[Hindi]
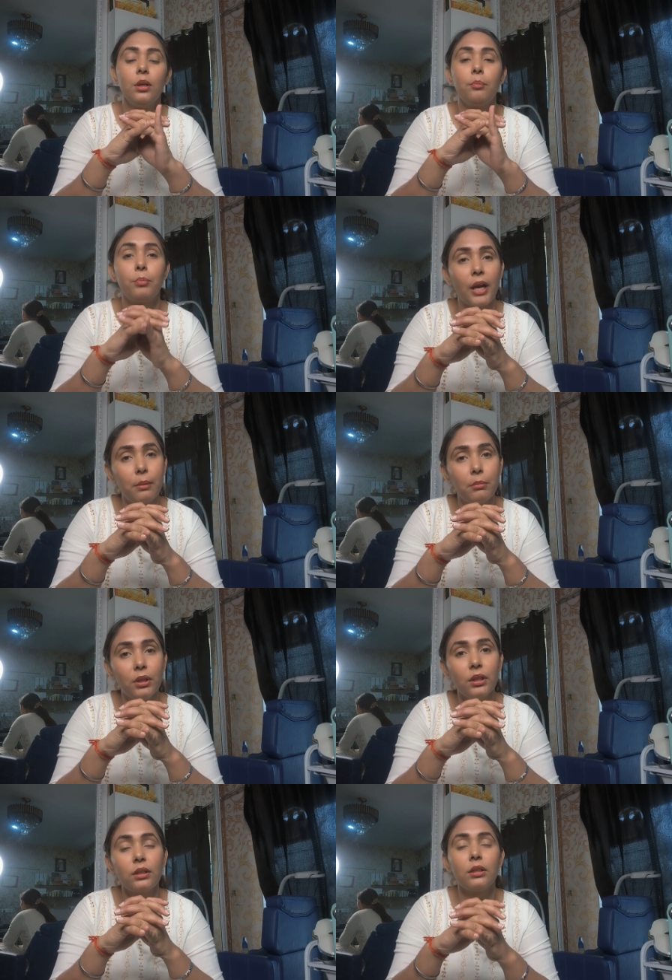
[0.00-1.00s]

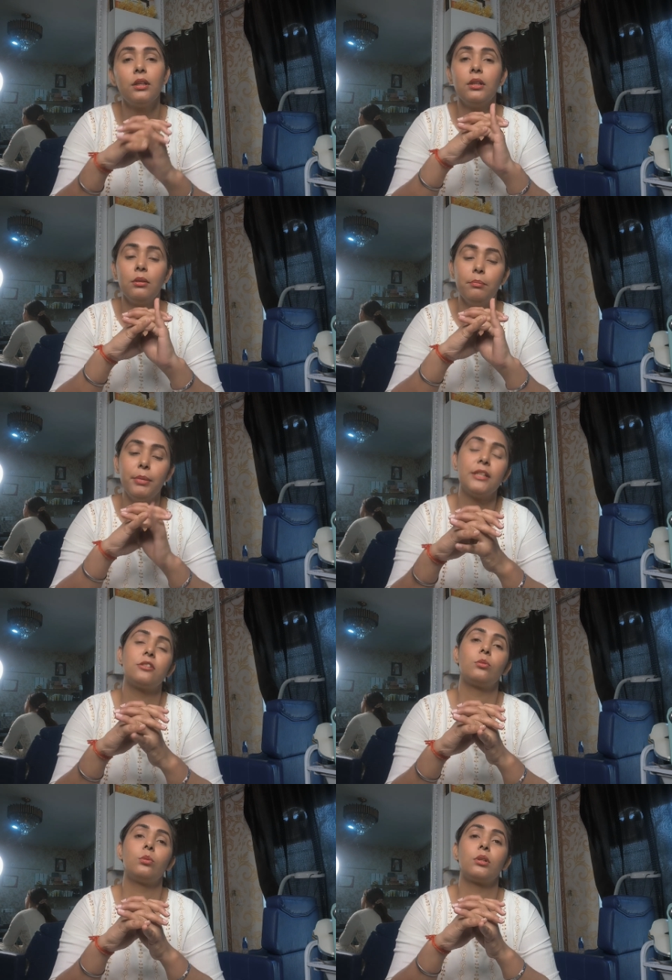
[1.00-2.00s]
प्राइमर बेस
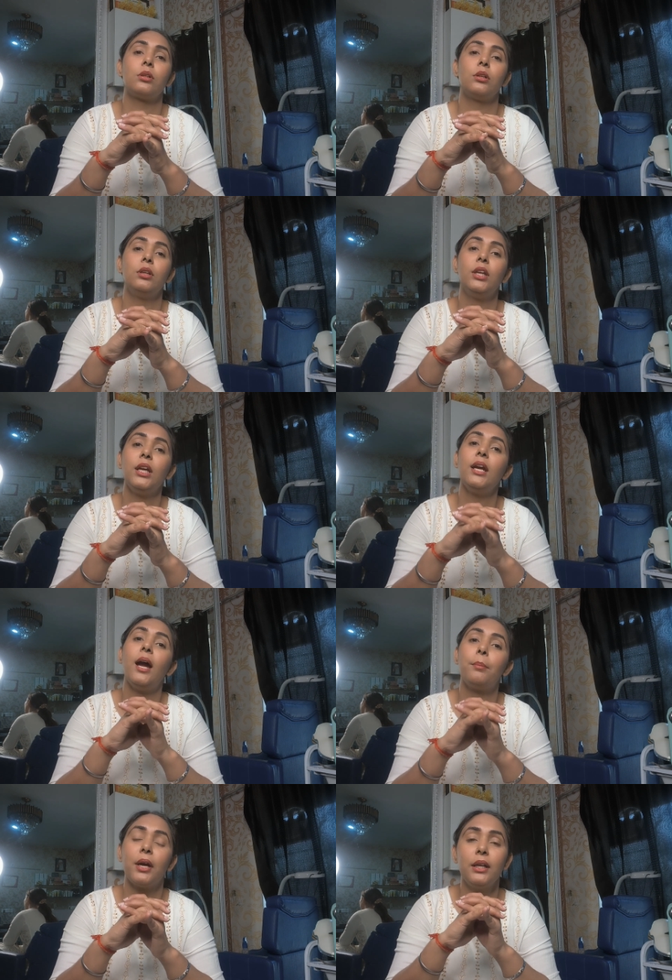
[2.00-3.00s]
कोड ये है
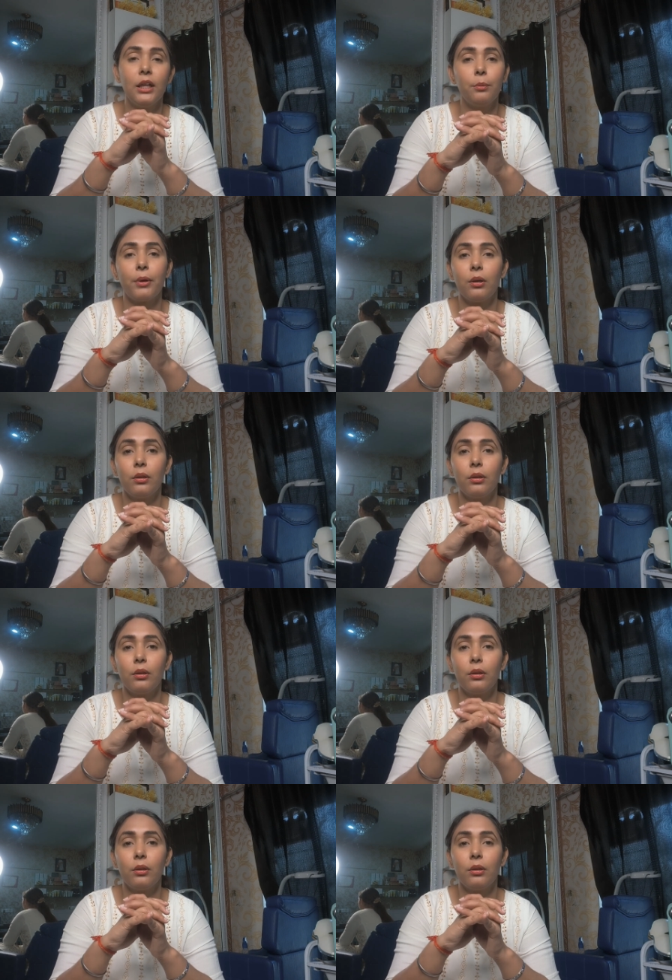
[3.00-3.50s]
आपका नेल प्र,